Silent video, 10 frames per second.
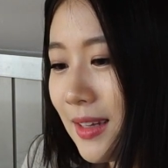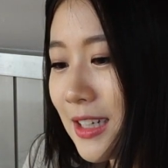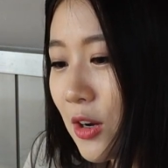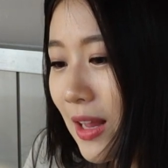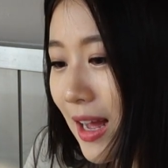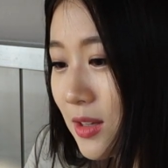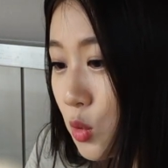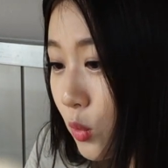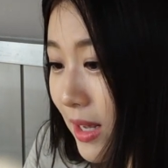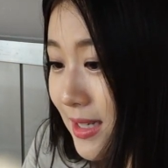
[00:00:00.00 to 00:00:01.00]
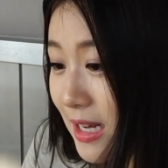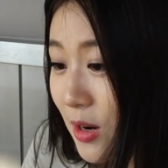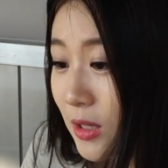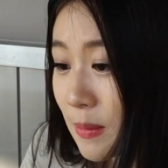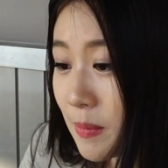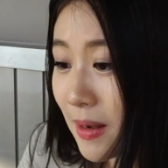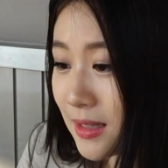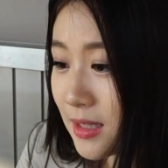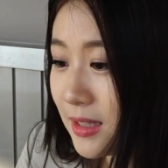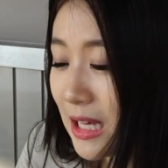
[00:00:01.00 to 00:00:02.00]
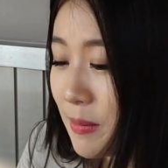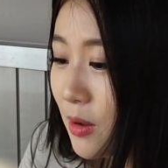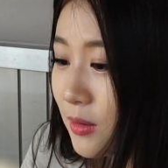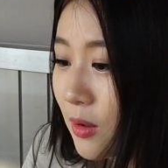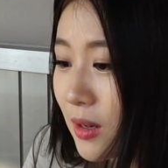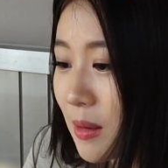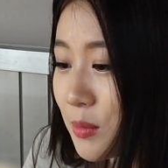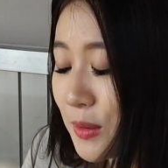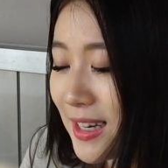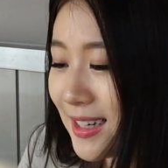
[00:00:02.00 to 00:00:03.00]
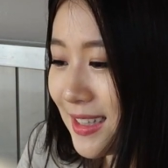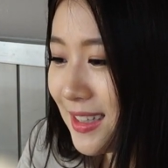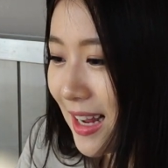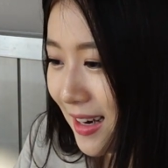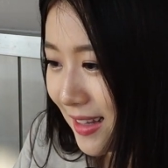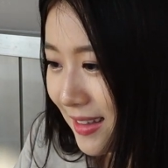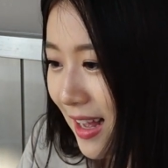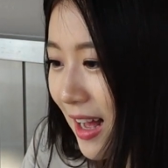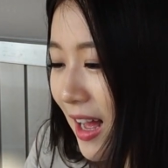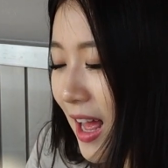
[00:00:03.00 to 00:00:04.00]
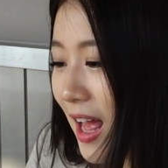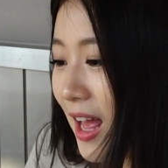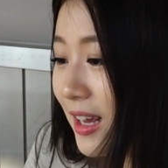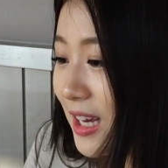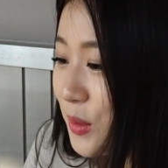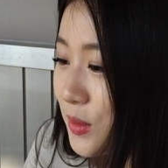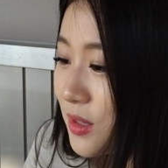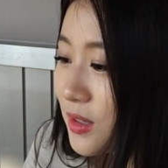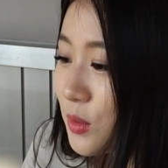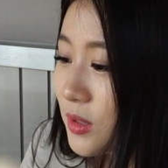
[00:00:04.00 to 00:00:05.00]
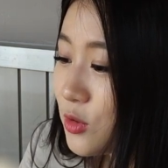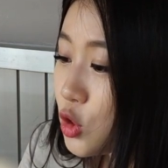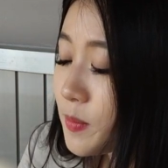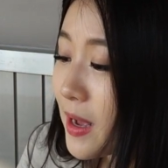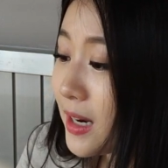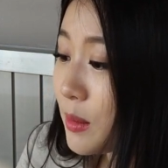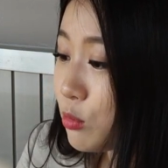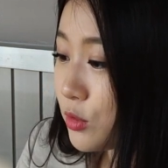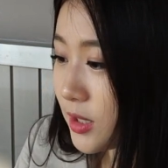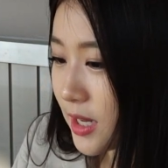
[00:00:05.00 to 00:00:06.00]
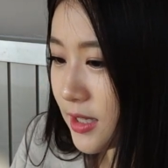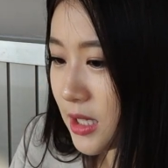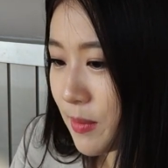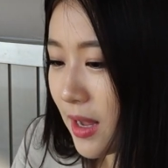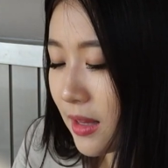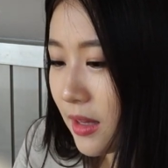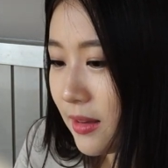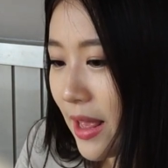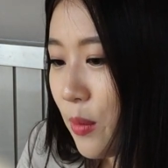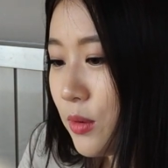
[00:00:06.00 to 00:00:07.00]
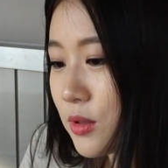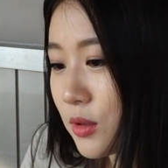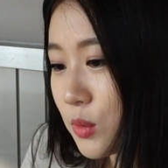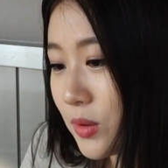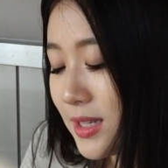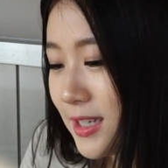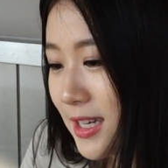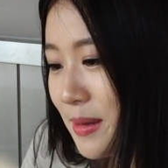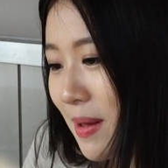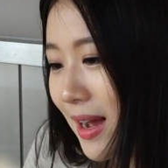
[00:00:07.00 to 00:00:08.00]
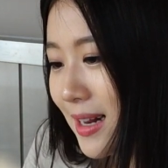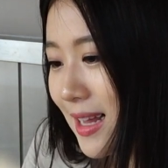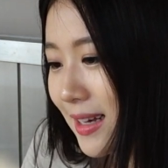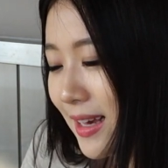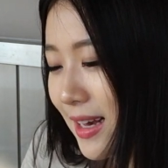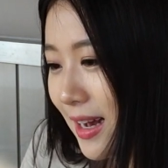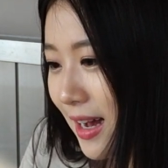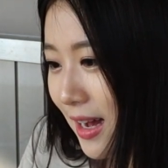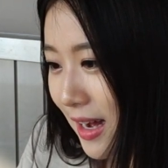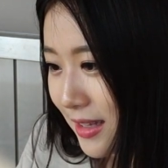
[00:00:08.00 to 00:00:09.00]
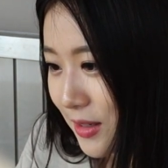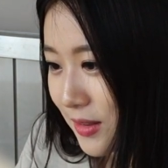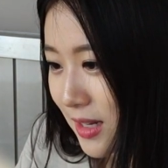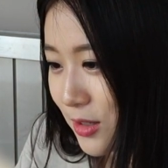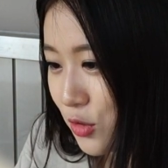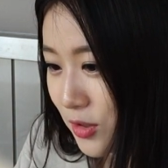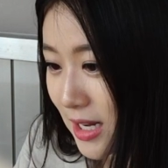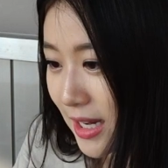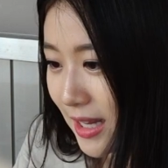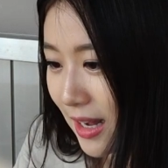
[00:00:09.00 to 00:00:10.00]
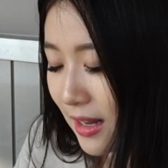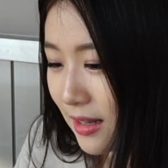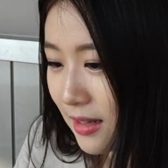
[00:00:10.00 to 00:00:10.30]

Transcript: 그러나 초대 사령탑을 맡은 김영덕 감독의얘기는 달랐다. 기록적으로는 출발이 부진했지만 내용적으로는 실망할 단계가 아니었다는 주장이다.